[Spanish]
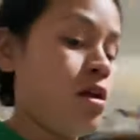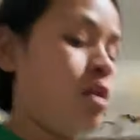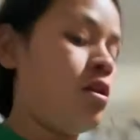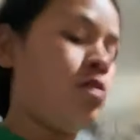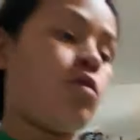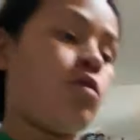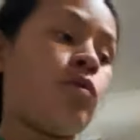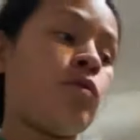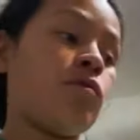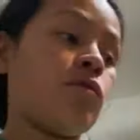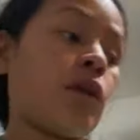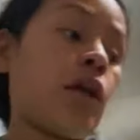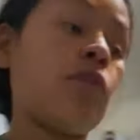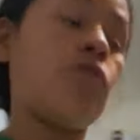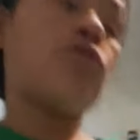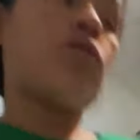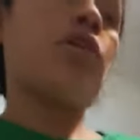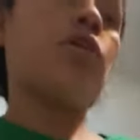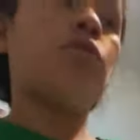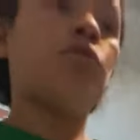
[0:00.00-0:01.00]
Lo bueno que no
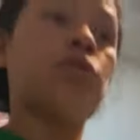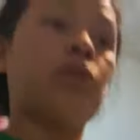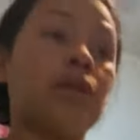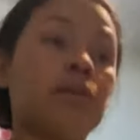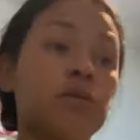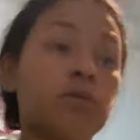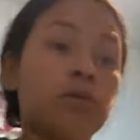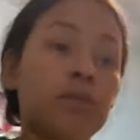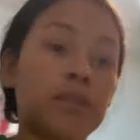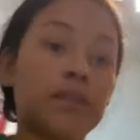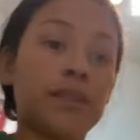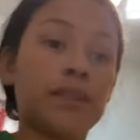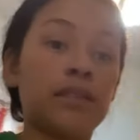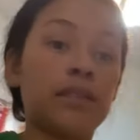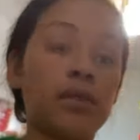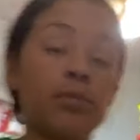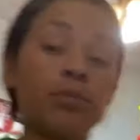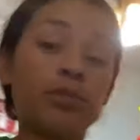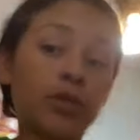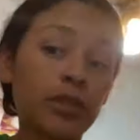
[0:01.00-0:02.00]
tengo tanto desastre
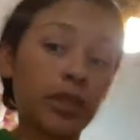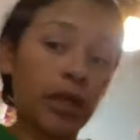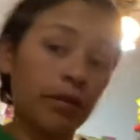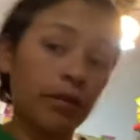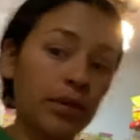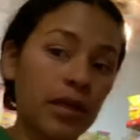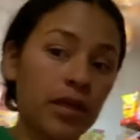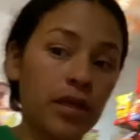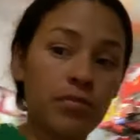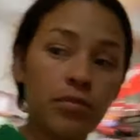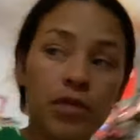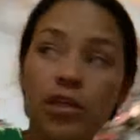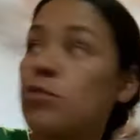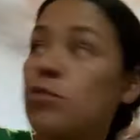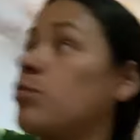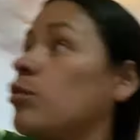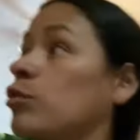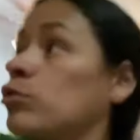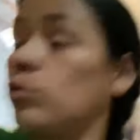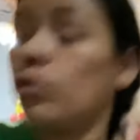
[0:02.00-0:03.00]
porque ahí viene mi
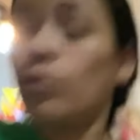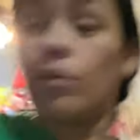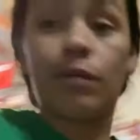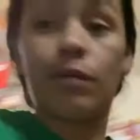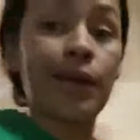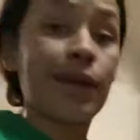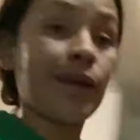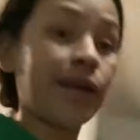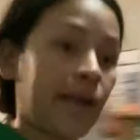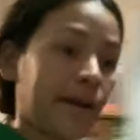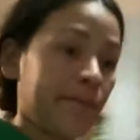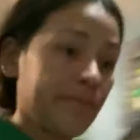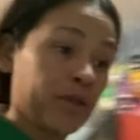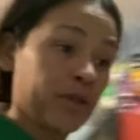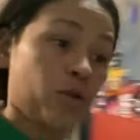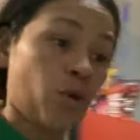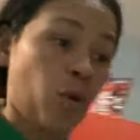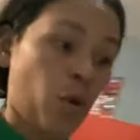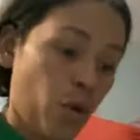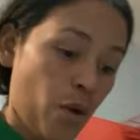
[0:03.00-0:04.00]
esposo en
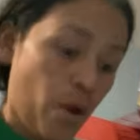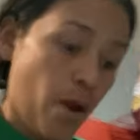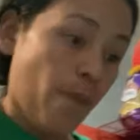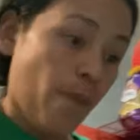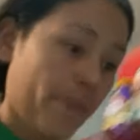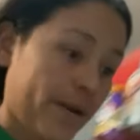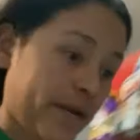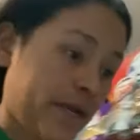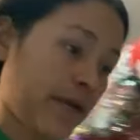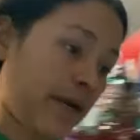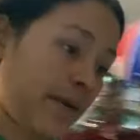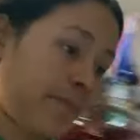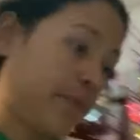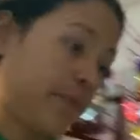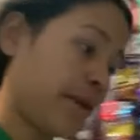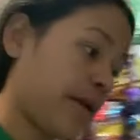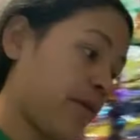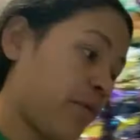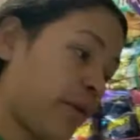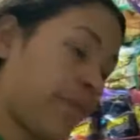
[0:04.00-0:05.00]
camino para acá, para
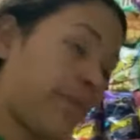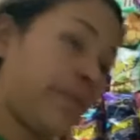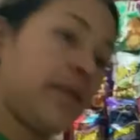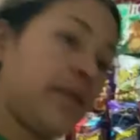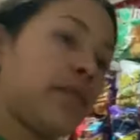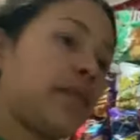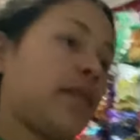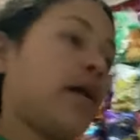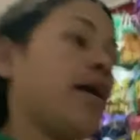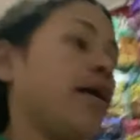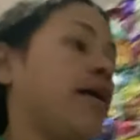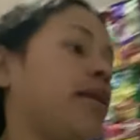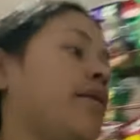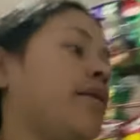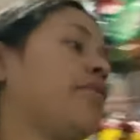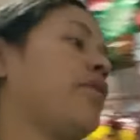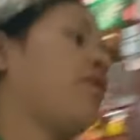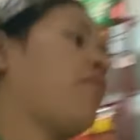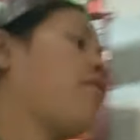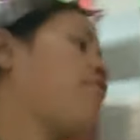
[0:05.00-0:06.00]
Agua Prieta. Él
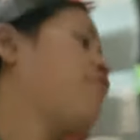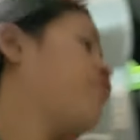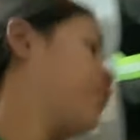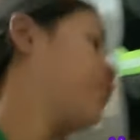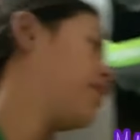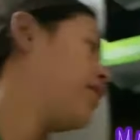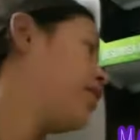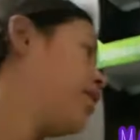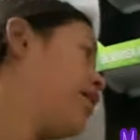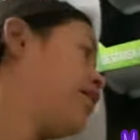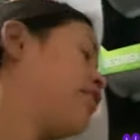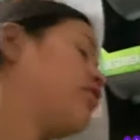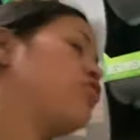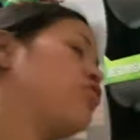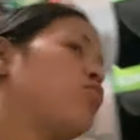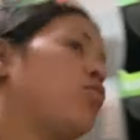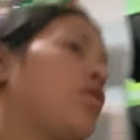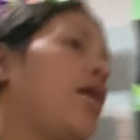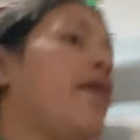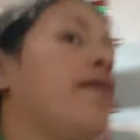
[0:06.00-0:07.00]
andaba fuera de la
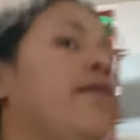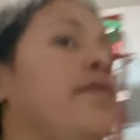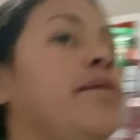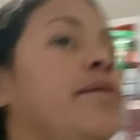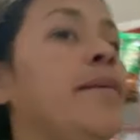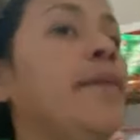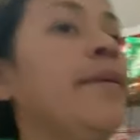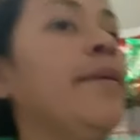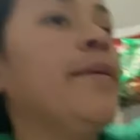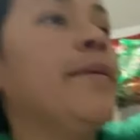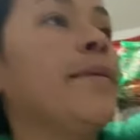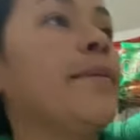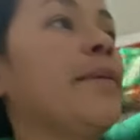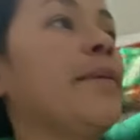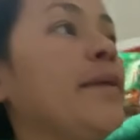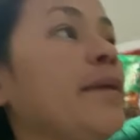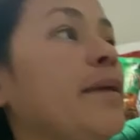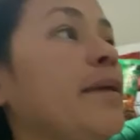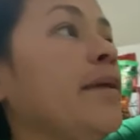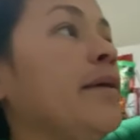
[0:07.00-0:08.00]
ciudad
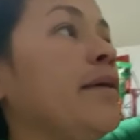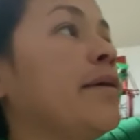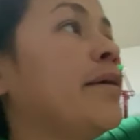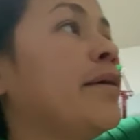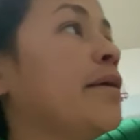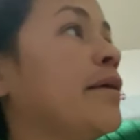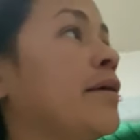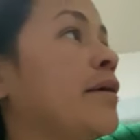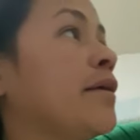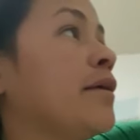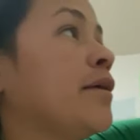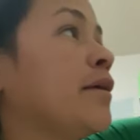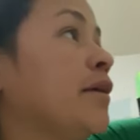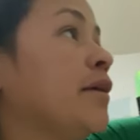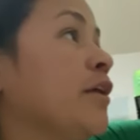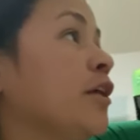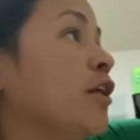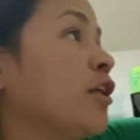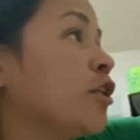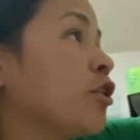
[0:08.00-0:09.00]
y
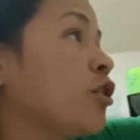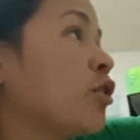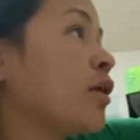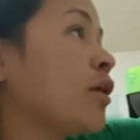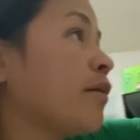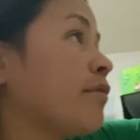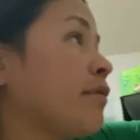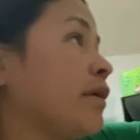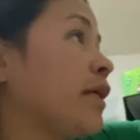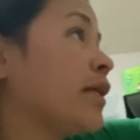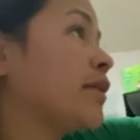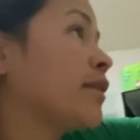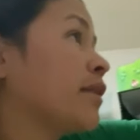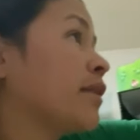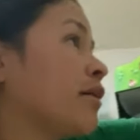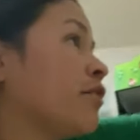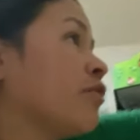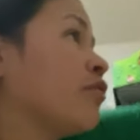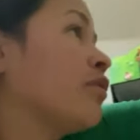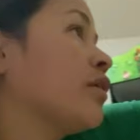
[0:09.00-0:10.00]
todavía
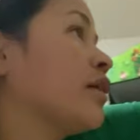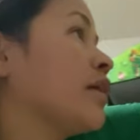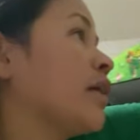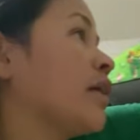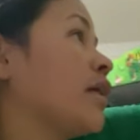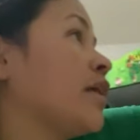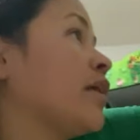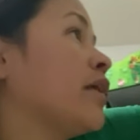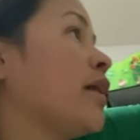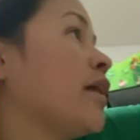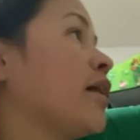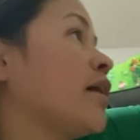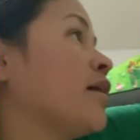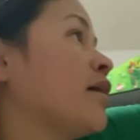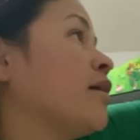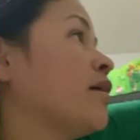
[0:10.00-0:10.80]
tengo que ir a,